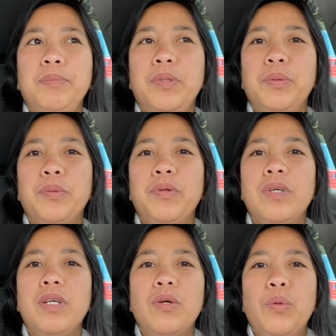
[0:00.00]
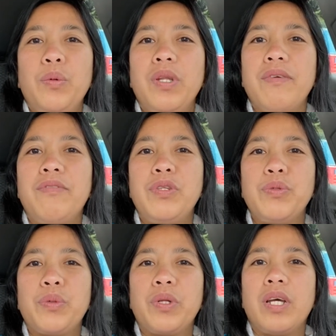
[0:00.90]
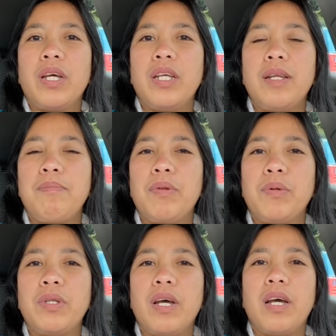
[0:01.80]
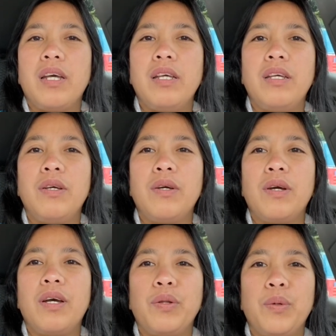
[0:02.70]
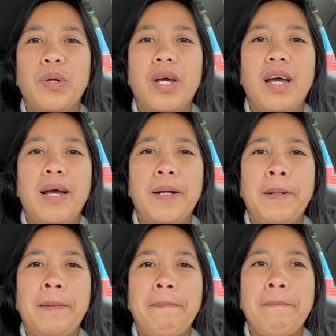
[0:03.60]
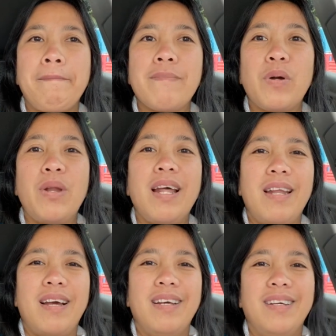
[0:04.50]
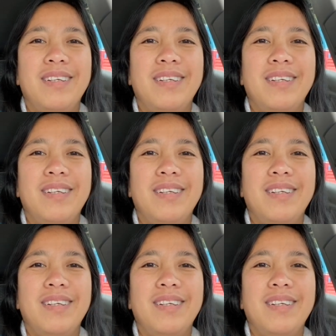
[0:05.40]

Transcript: yung unang video ko na in-upload ay ano um, wala lang